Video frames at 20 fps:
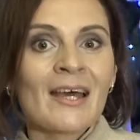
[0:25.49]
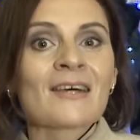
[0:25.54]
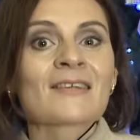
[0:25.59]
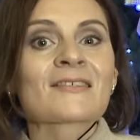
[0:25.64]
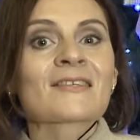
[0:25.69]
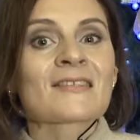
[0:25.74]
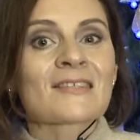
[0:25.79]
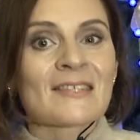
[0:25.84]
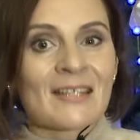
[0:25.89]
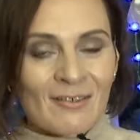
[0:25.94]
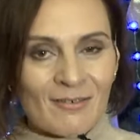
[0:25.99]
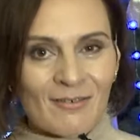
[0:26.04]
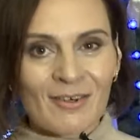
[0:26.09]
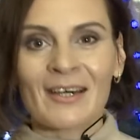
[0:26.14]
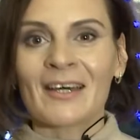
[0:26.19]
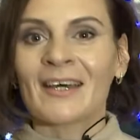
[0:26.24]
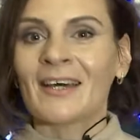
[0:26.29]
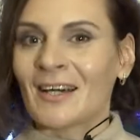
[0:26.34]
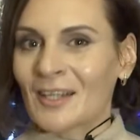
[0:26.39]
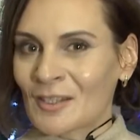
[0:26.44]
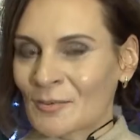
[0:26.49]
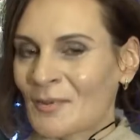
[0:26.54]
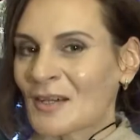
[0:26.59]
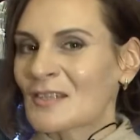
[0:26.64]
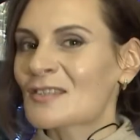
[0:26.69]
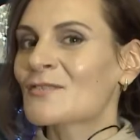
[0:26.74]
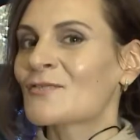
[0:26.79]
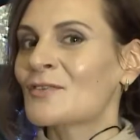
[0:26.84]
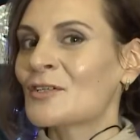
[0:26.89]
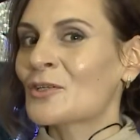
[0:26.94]
Создавая
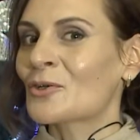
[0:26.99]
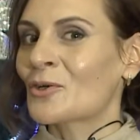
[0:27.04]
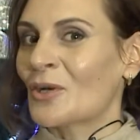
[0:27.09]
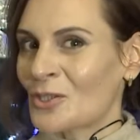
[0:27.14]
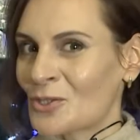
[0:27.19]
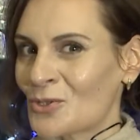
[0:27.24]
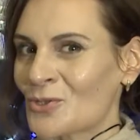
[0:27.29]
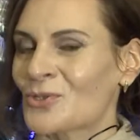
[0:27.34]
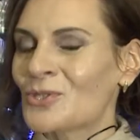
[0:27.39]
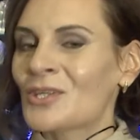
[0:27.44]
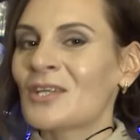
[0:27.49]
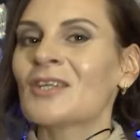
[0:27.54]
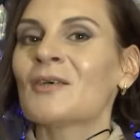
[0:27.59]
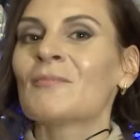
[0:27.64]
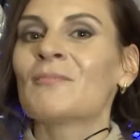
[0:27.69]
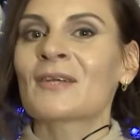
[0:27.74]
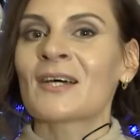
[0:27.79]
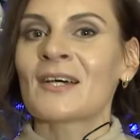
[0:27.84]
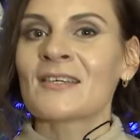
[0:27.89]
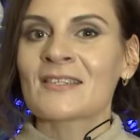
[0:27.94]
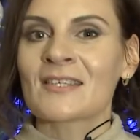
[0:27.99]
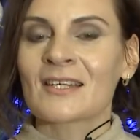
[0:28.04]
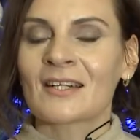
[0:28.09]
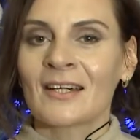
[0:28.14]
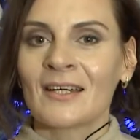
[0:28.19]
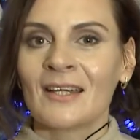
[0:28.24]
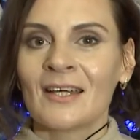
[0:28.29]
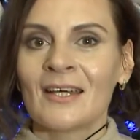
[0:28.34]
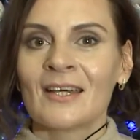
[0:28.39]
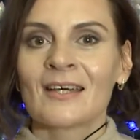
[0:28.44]
атмосферу, ощущение
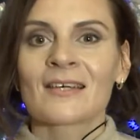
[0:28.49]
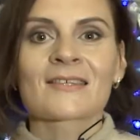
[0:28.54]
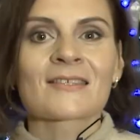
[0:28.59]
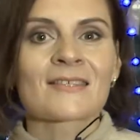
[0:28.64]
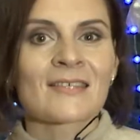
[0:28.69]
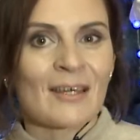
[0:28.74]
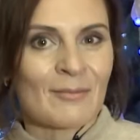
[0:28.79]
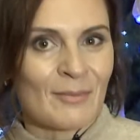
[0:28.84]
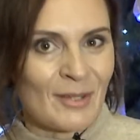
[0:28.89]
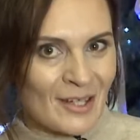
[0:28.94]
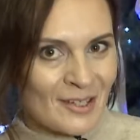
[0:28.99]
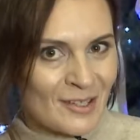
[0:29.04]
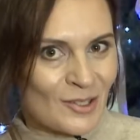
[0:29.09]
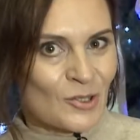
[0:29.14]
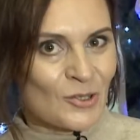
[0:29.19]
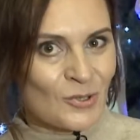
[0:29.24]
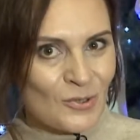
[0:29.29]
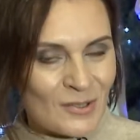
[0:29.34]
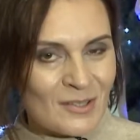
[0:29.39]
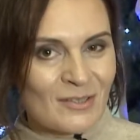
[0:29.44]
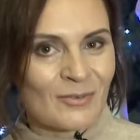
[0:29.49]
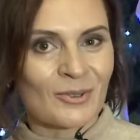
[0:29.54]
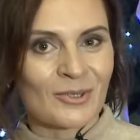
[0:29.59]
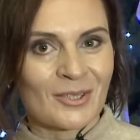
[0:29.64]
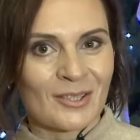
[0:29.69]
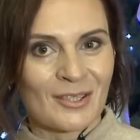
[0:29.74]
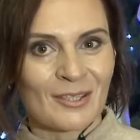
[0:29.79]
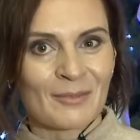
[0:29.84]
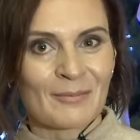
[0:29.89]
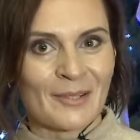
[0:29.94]
праздника, сами они чувствуют
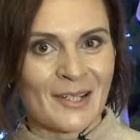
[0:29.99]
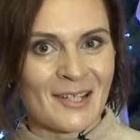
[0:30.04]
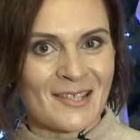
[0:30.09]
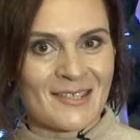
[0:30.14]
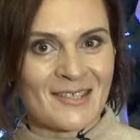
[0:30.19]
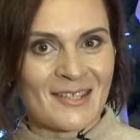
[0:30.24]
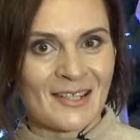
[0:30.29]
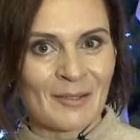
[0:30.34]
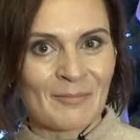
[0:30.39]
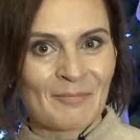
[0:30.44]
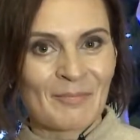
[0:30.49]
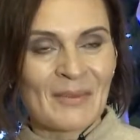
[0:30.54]
этот праздник.